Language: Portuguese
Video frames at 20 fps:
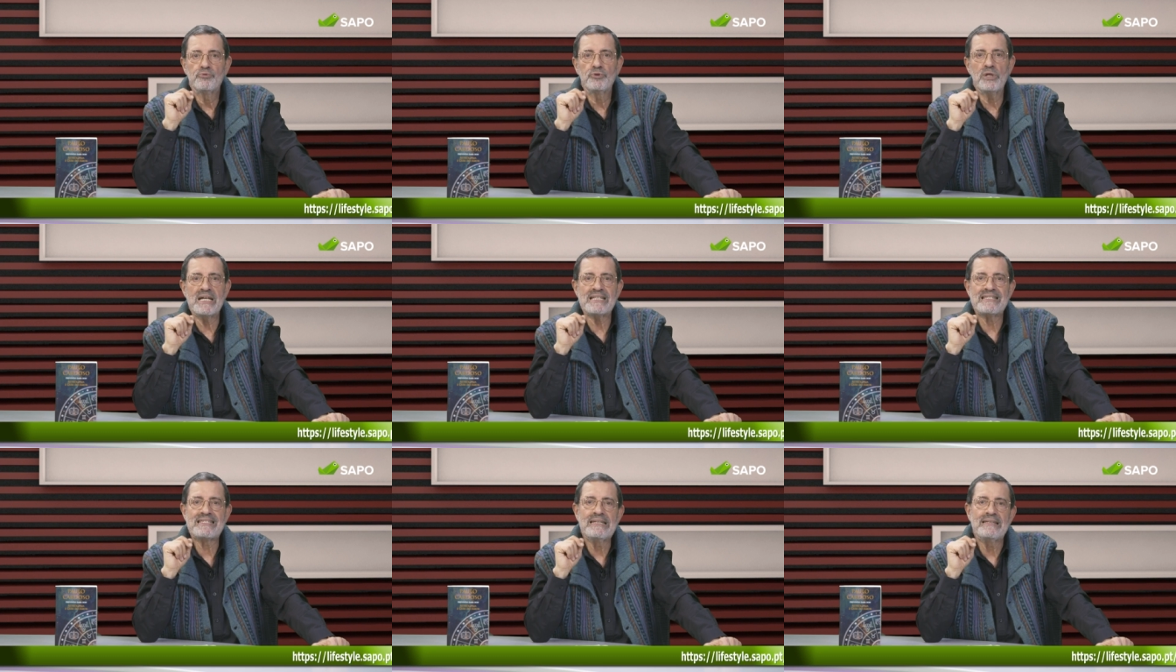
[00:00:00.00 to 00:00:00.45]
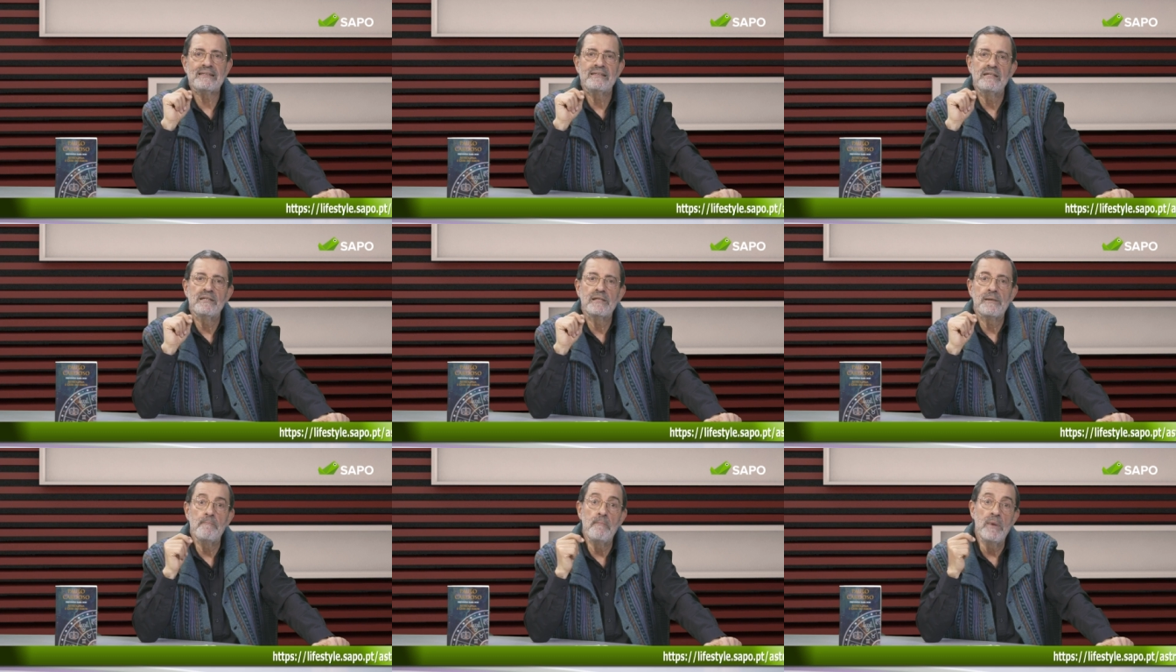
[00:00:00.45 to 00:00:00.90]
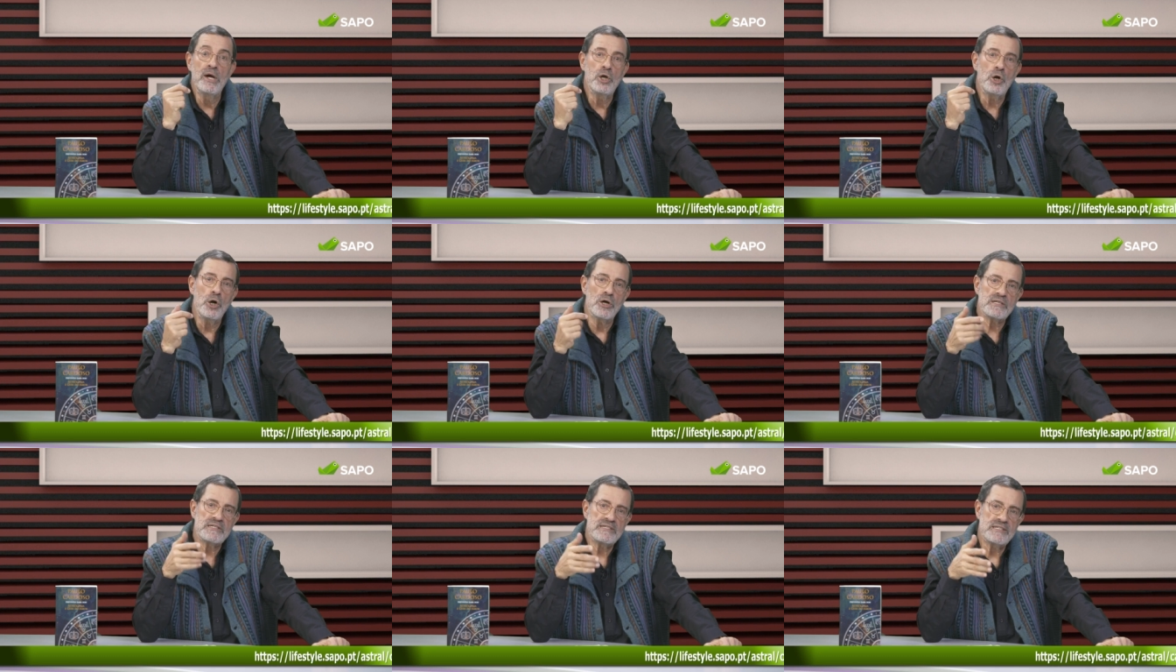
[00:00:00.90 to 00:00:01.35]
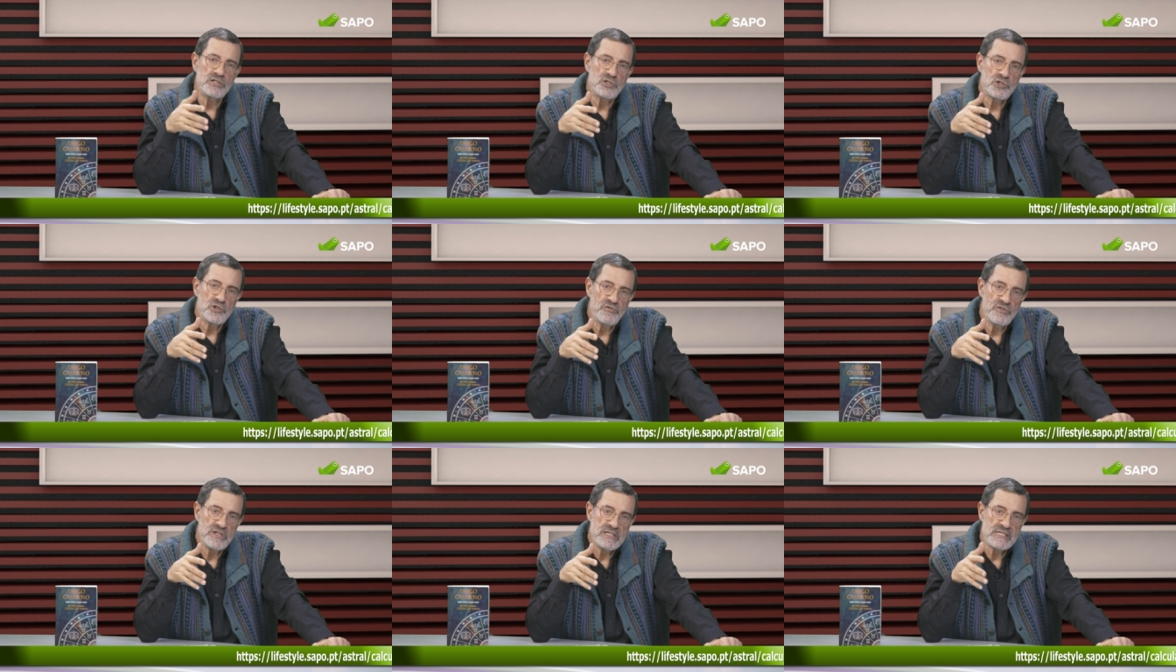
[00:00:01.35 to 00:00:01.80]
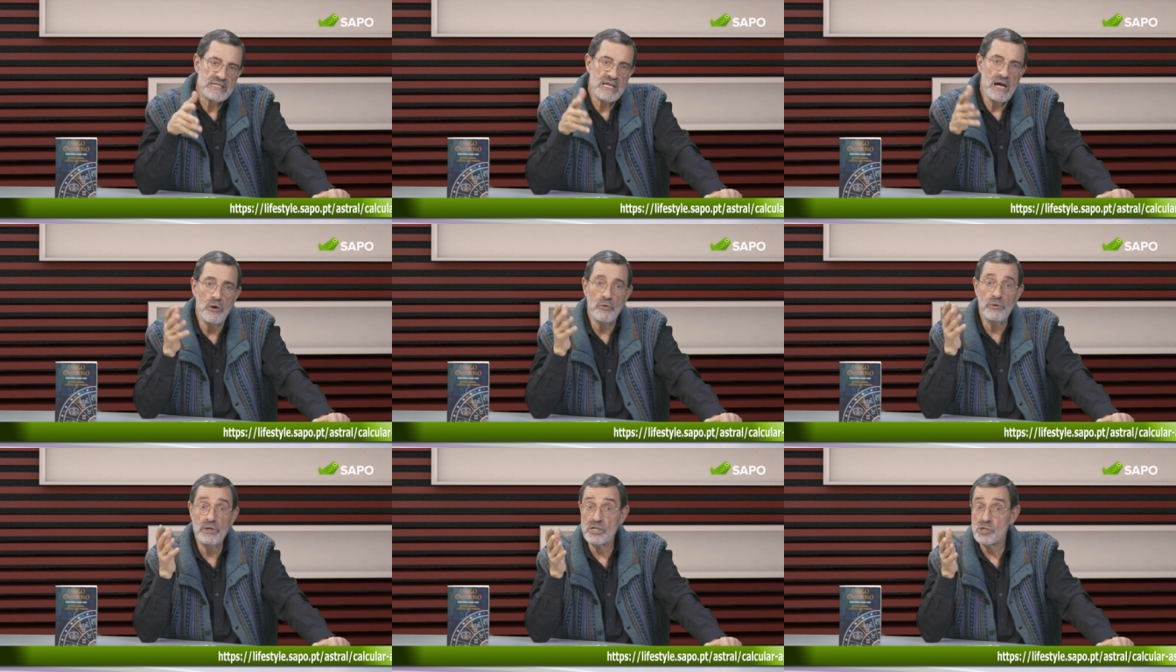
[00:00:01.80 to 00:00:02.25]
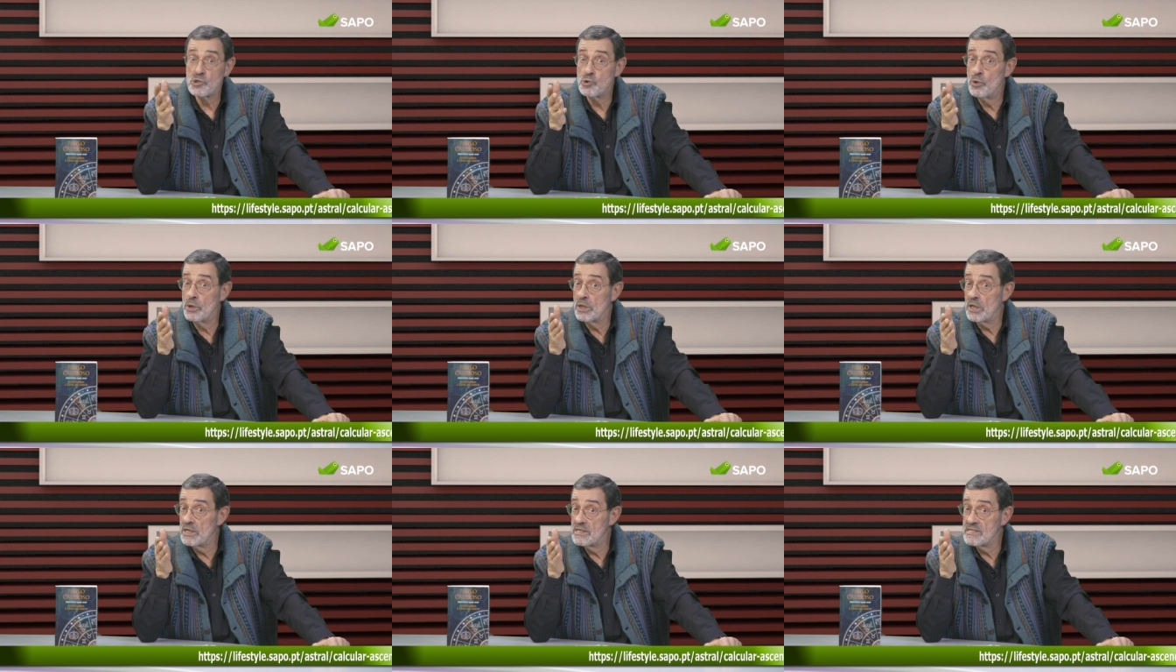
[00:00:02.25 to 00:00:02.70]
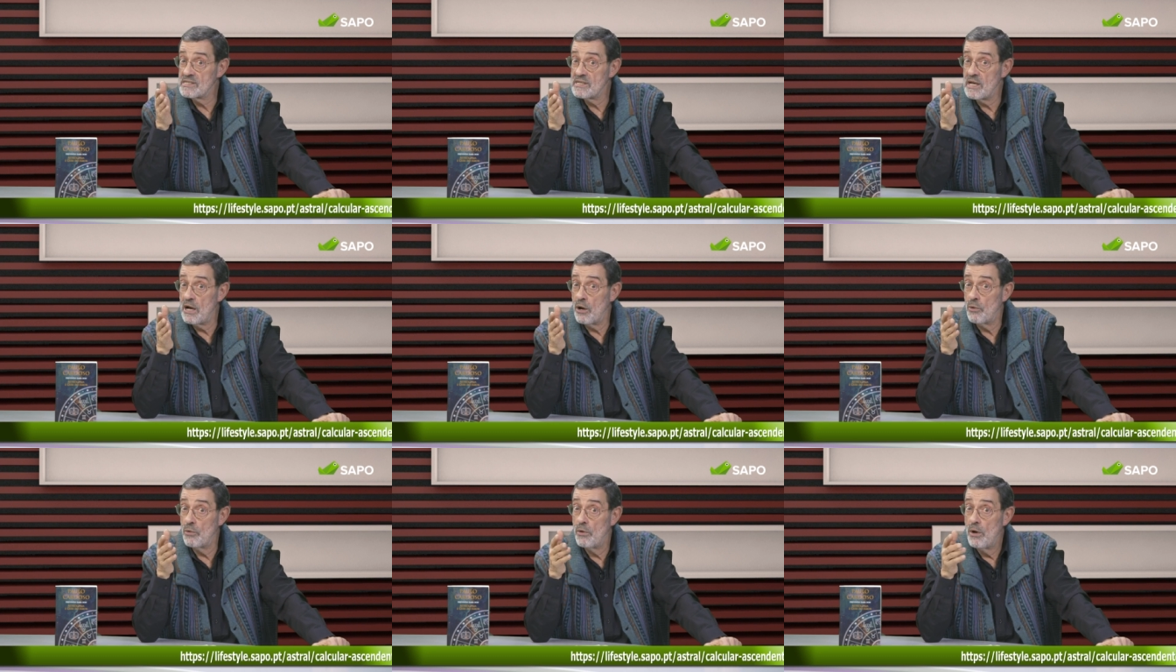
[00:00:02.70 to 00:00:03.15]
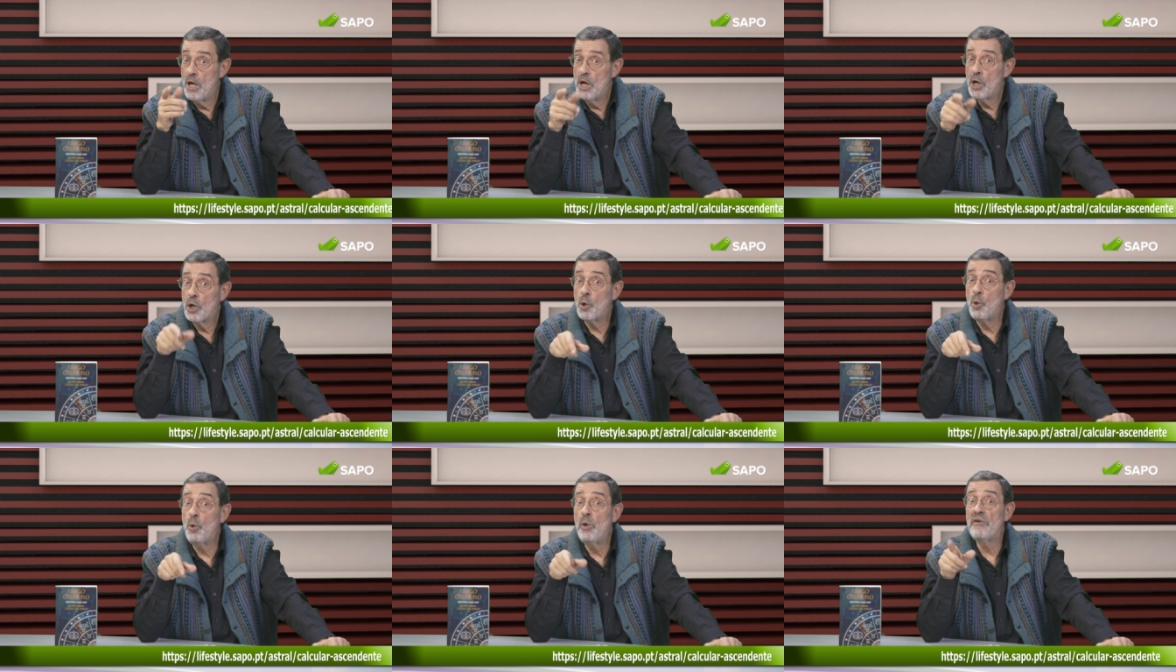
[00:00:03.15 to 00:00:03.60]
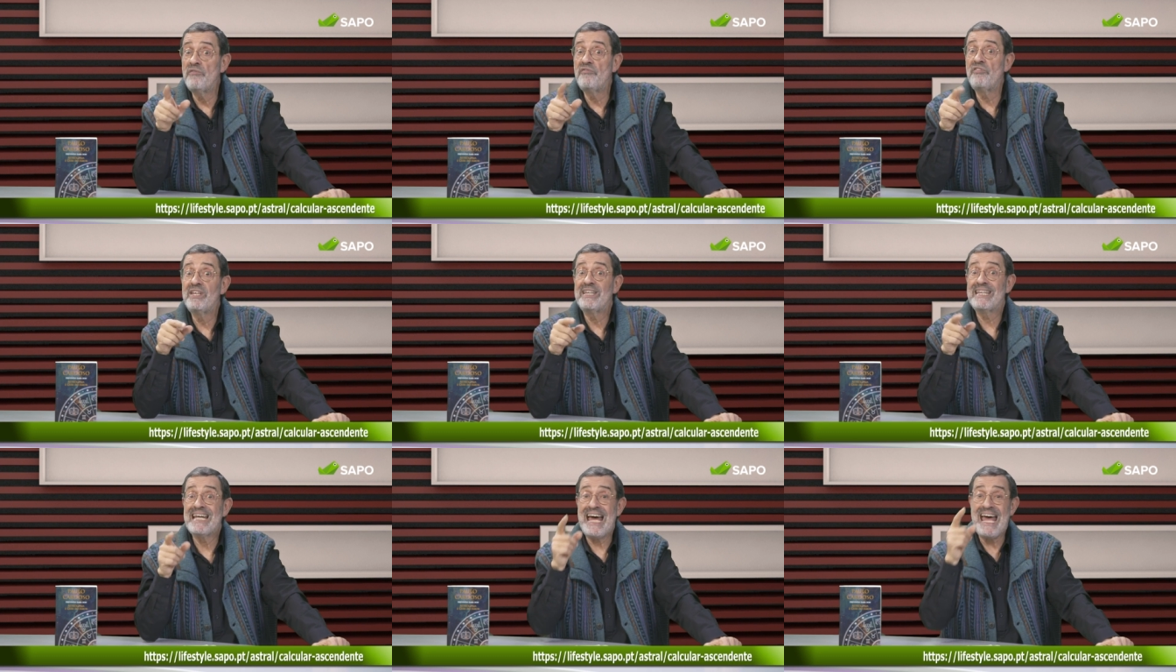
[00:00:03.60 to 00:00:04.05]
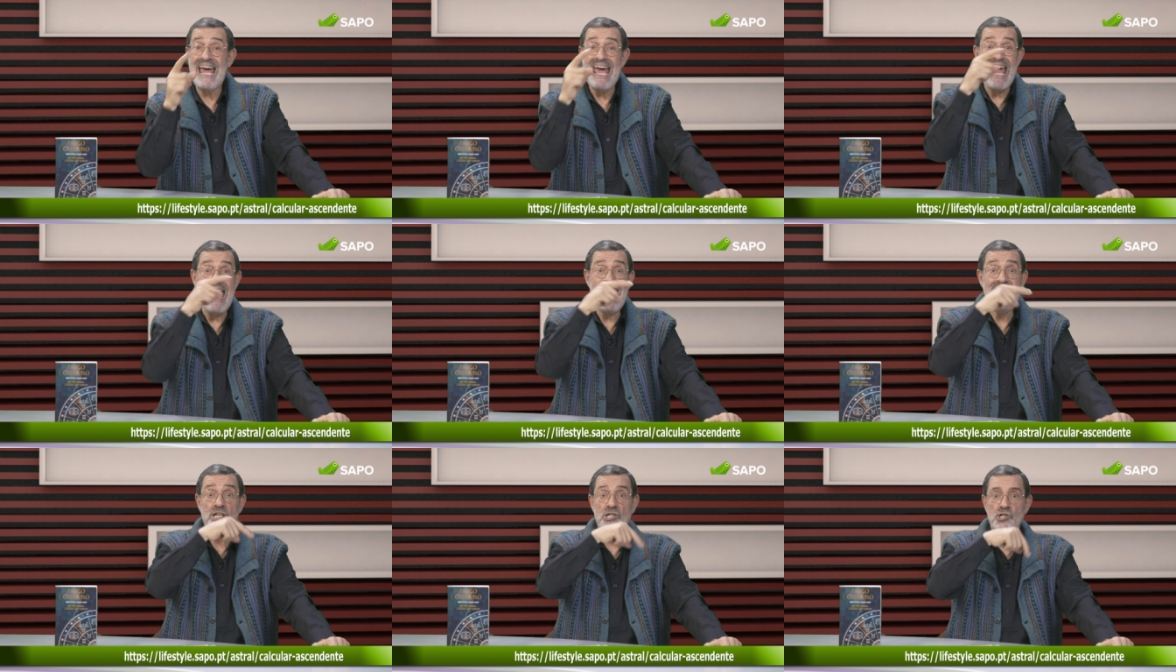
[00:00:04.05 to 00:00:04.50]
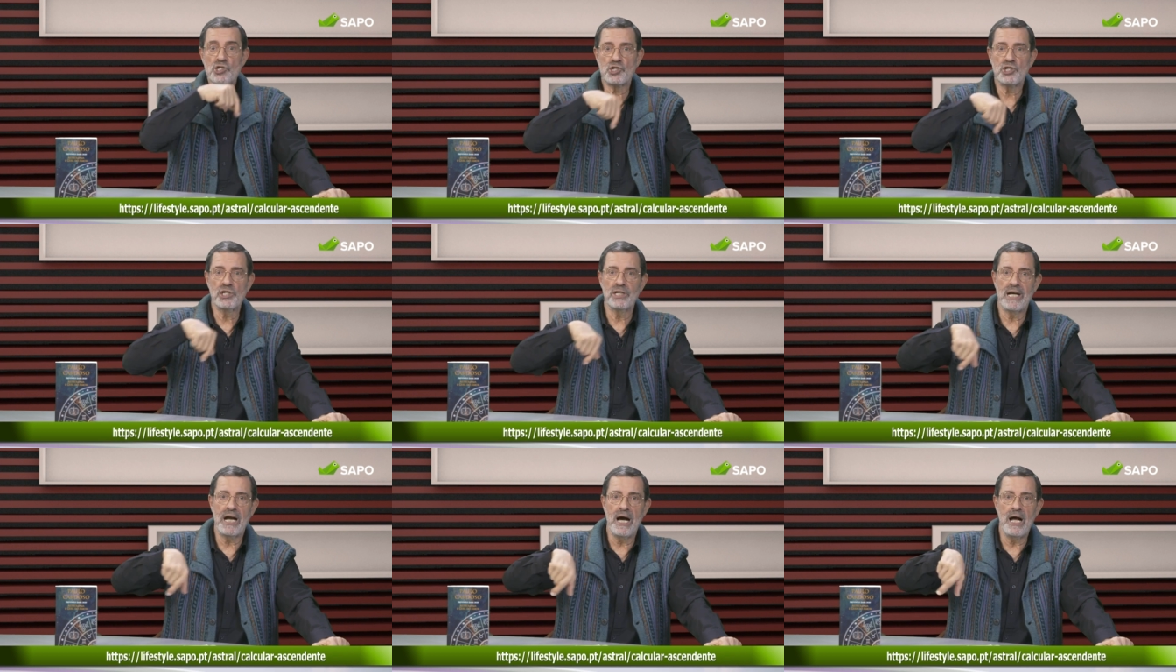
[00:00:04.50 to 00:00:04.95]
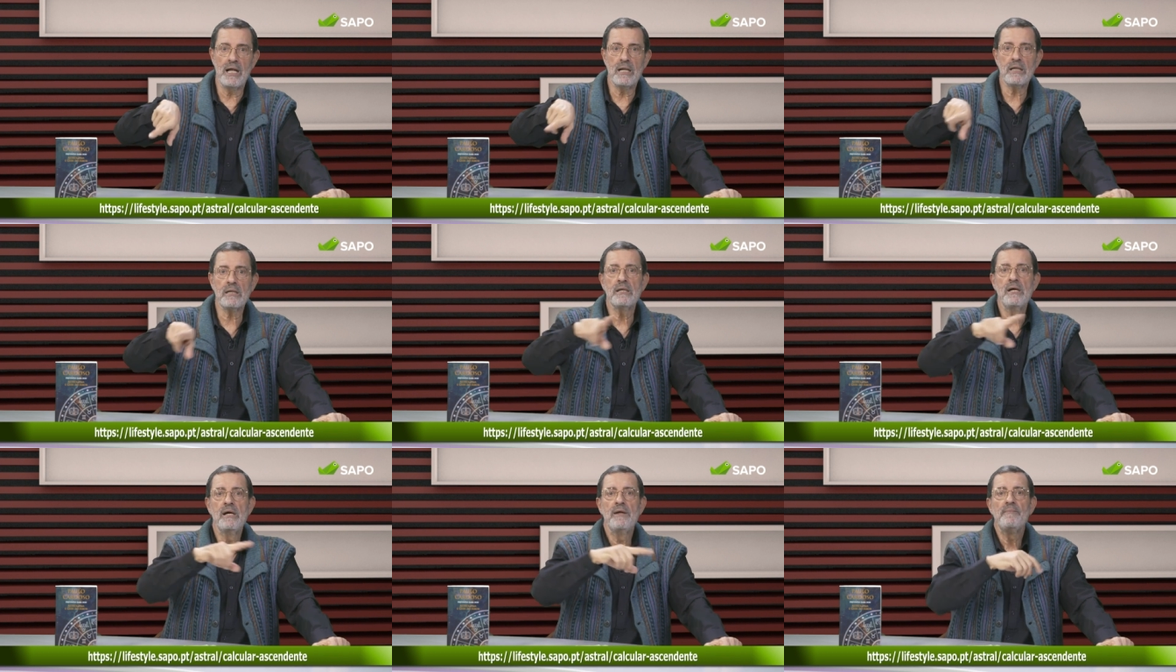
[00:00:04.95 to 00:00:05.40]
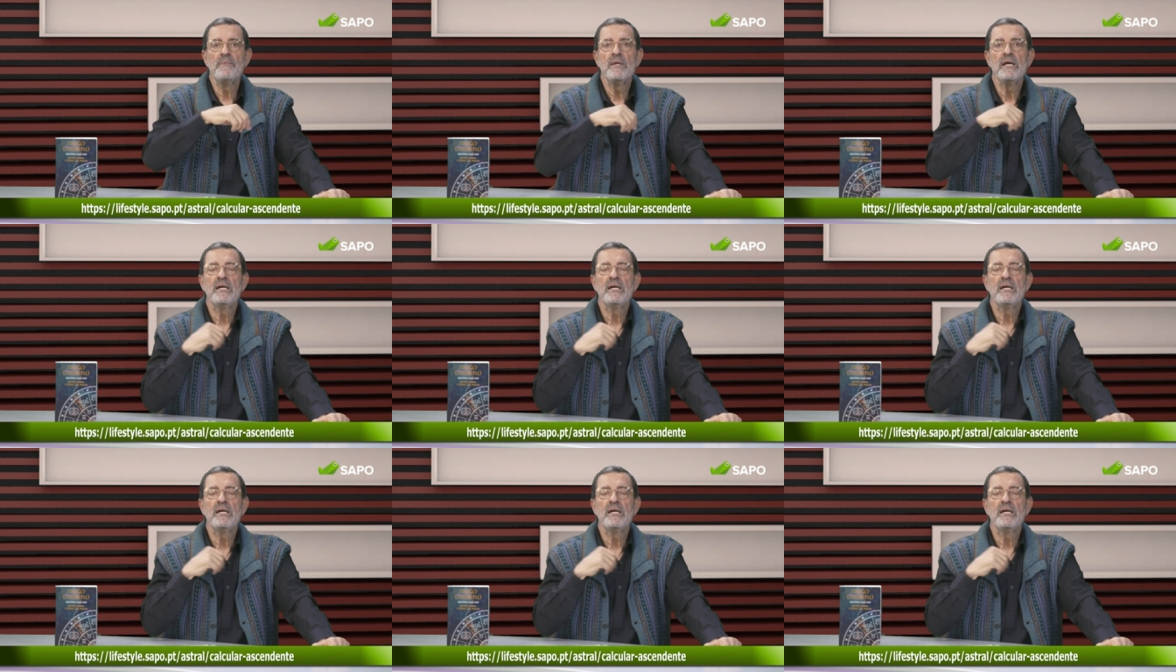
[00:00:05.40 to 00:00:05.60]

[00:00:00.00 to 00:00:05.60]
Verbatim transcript: Poderá sentir maior satisfação na sua relação com a vida em geral